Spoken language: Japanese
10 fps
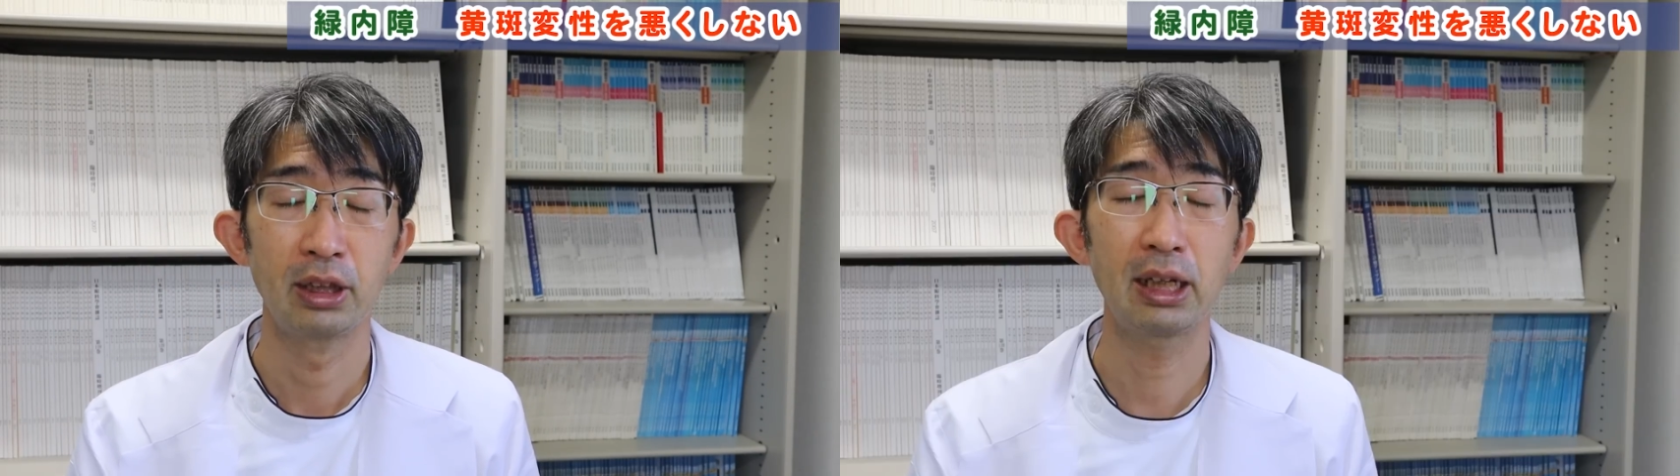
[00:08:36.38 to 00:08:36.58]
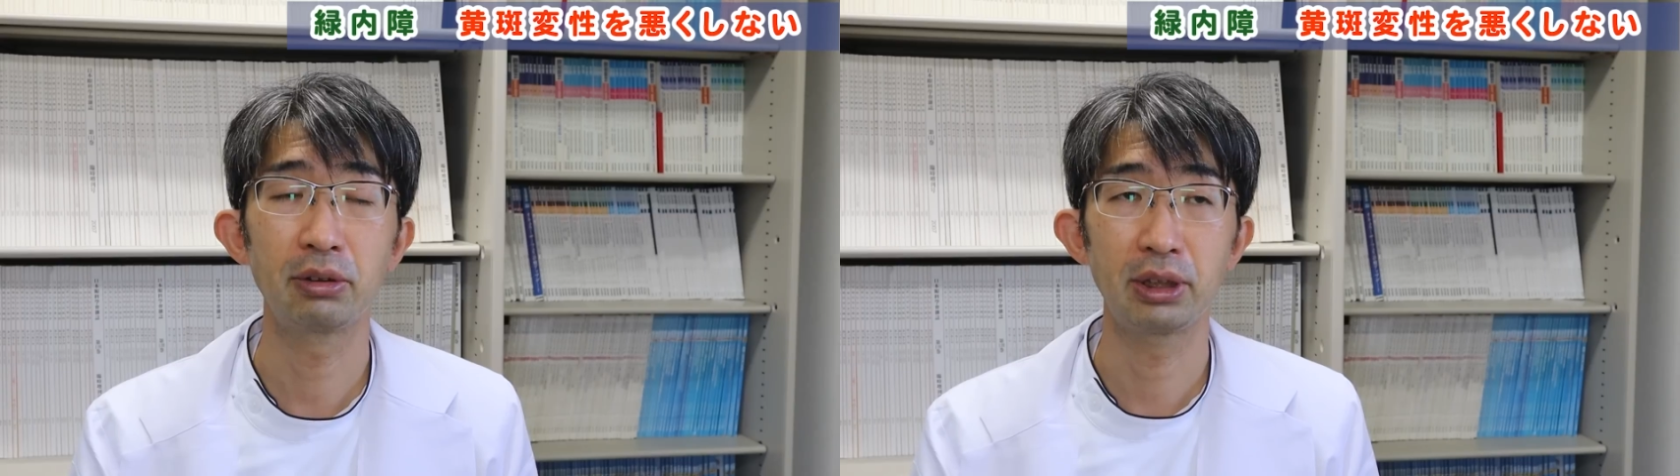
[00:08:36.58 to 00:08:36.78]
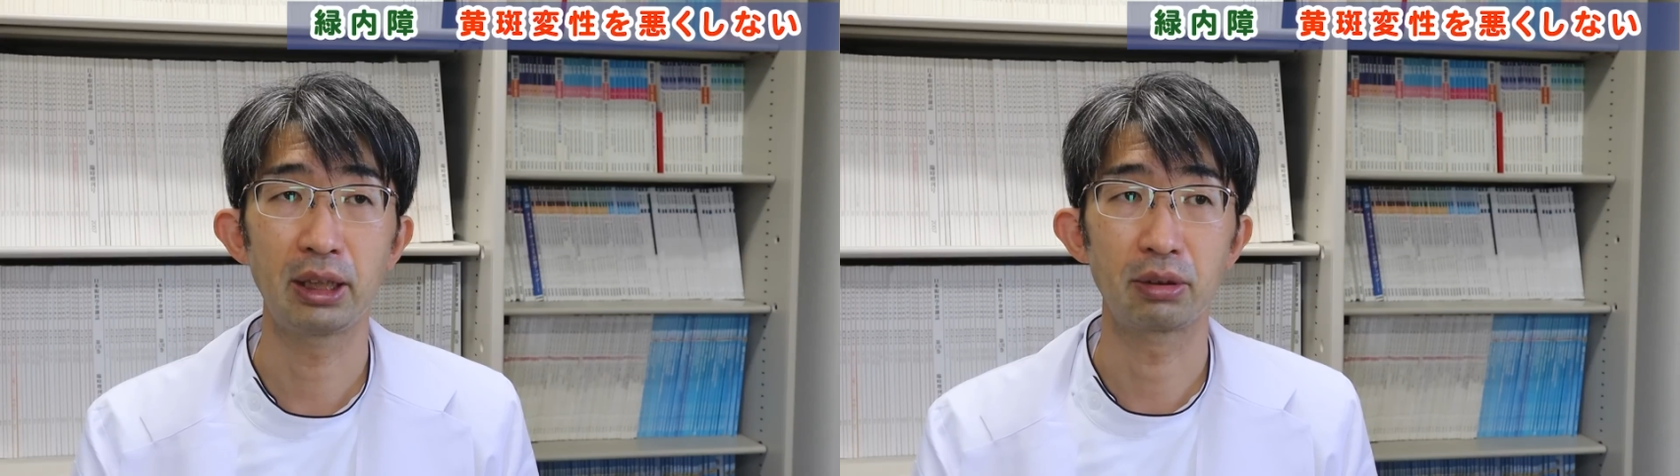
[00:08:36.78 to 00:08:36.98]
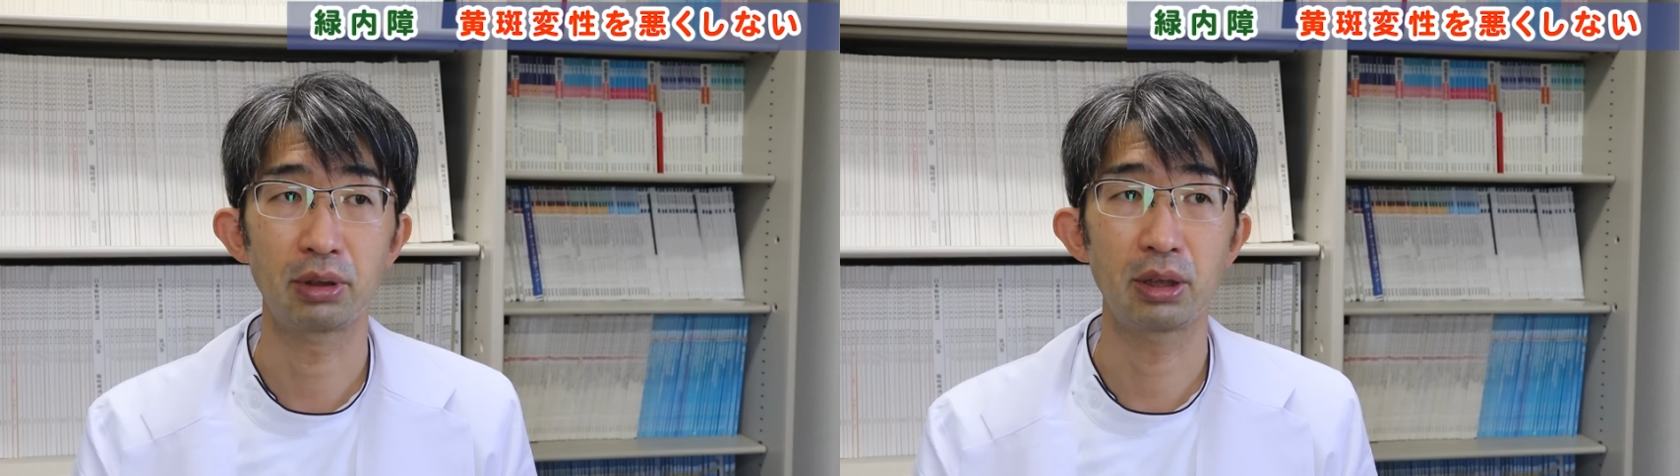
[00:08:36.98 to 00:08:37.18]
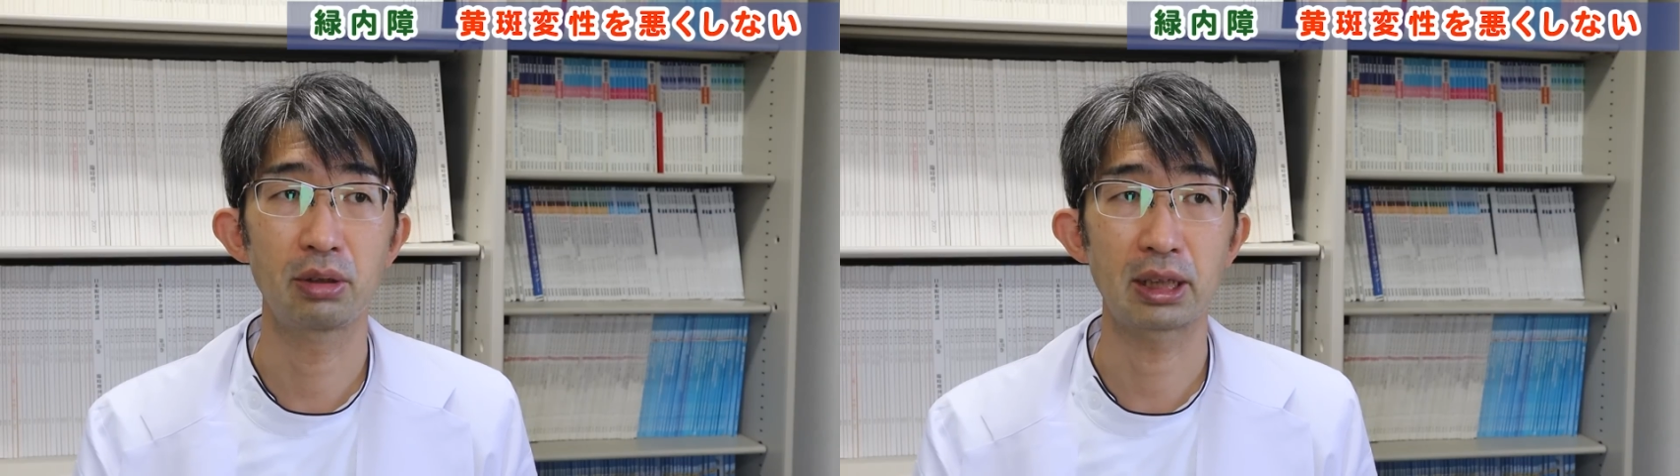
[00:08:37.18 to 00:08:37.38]
なので、
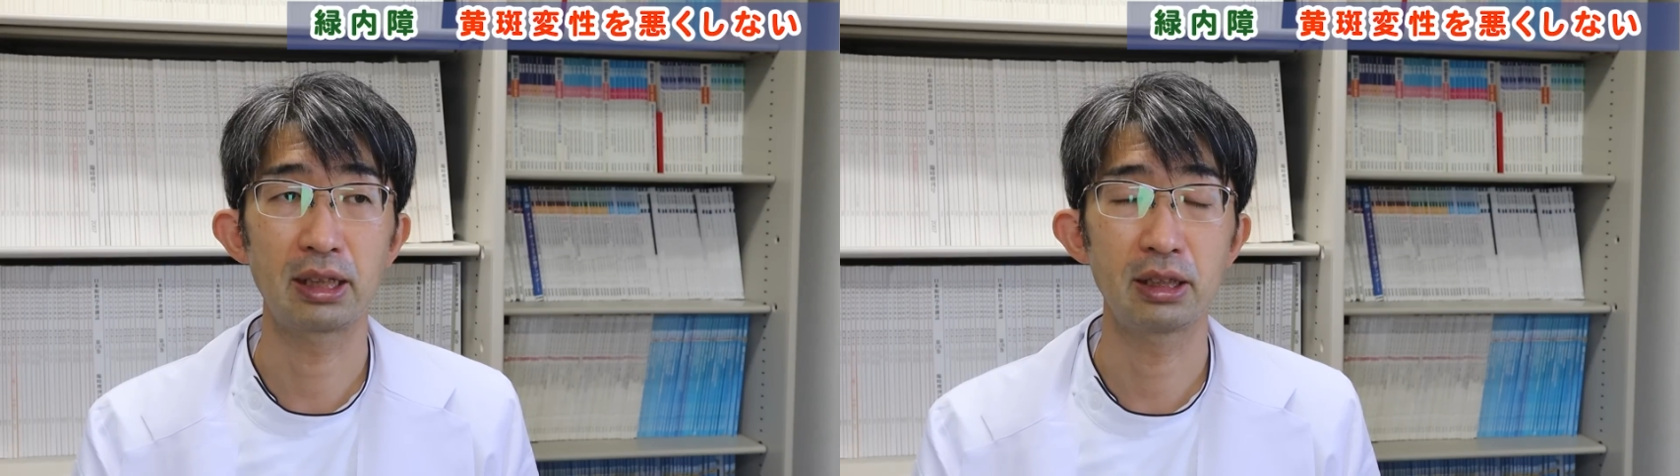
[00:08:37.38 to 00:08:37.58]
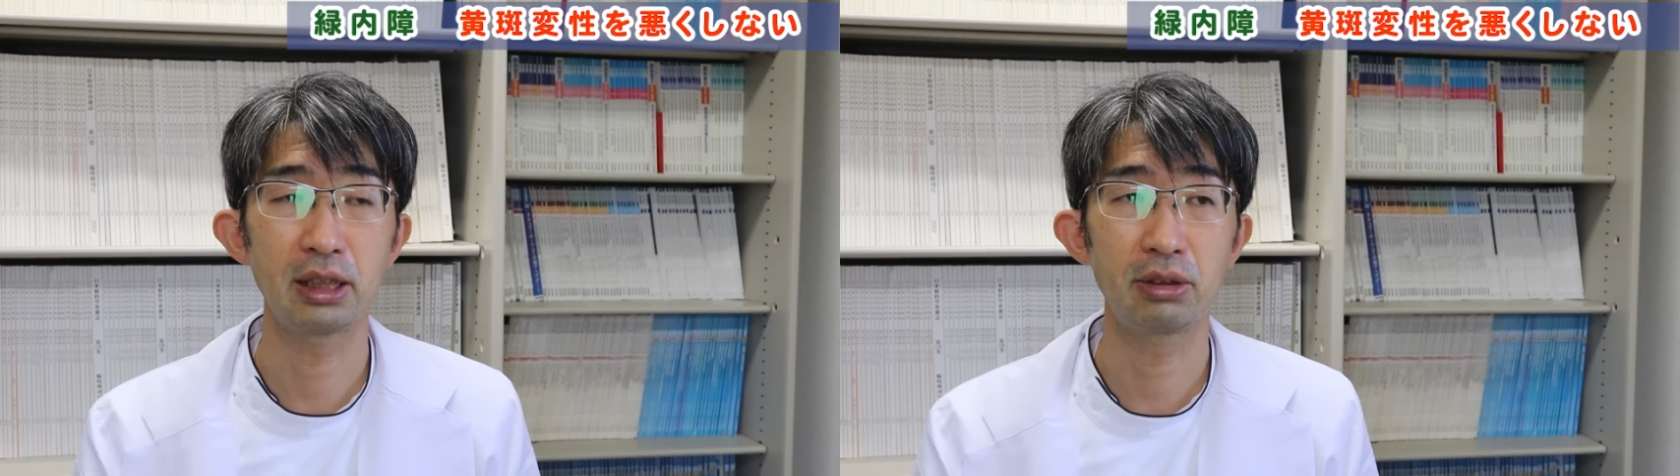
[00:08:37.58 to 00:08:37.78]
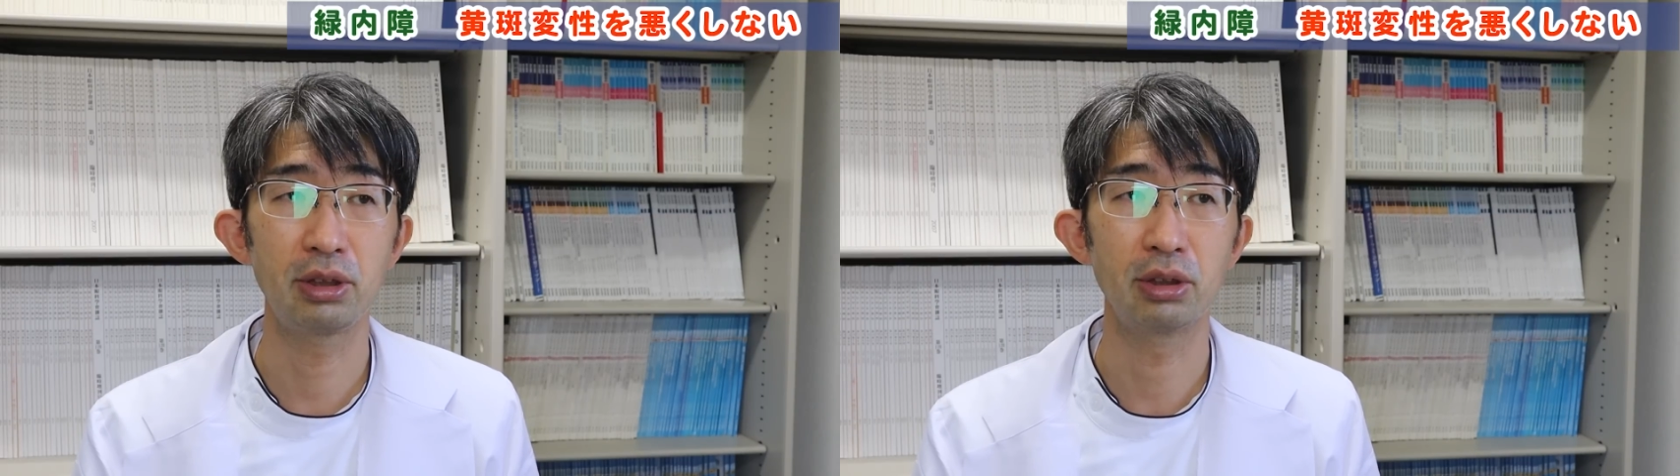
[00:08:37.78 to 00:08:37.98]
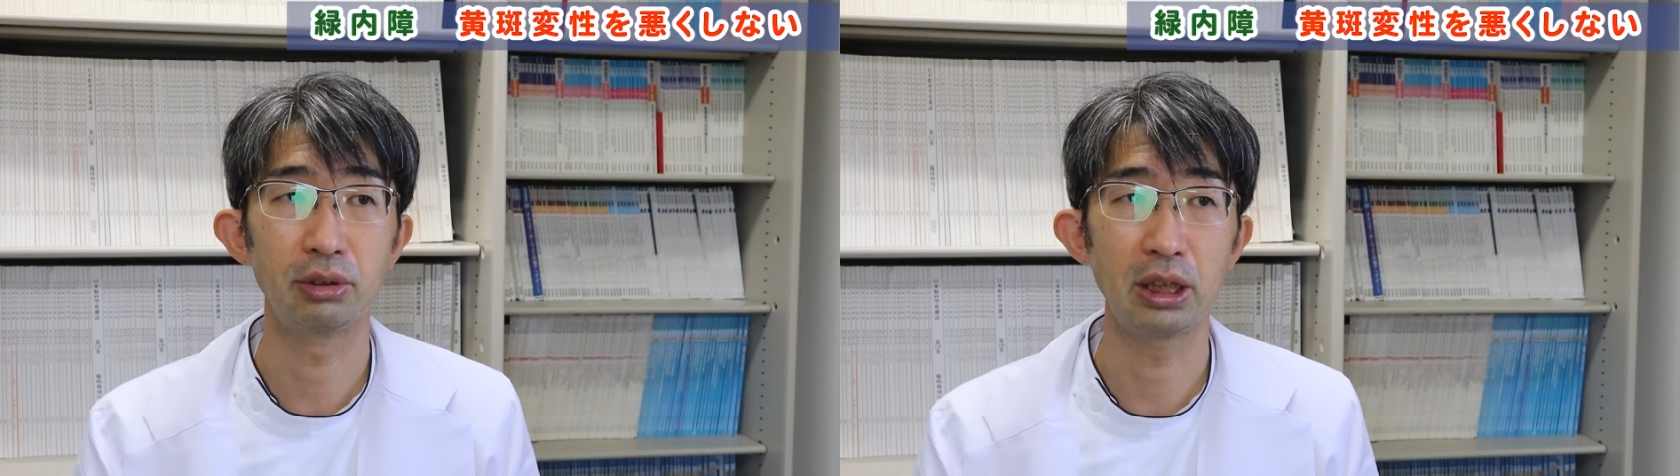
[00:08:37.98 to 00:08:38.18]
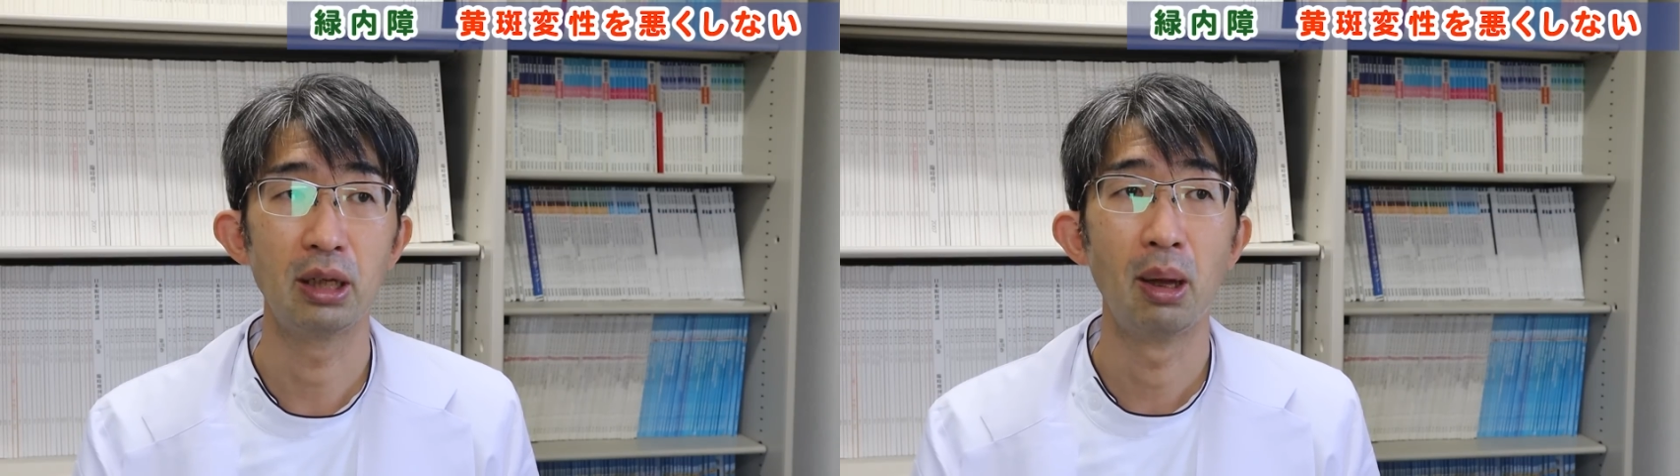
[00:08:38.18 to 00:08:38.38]
それを感じにくい
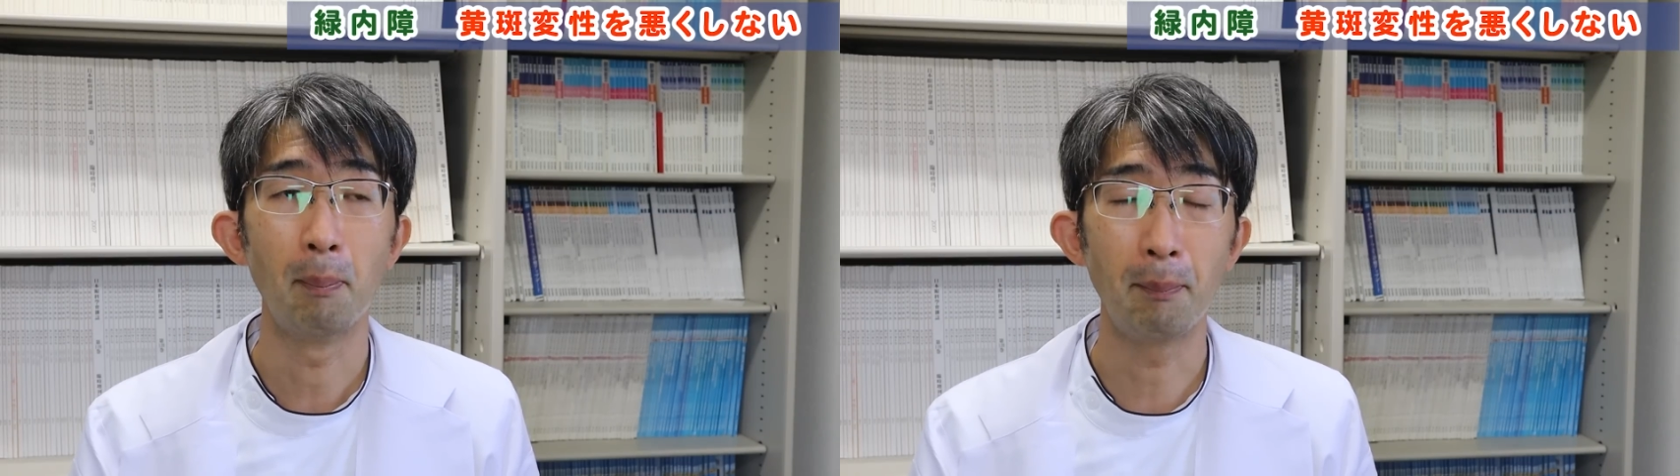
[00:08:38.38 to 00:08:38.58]
ように、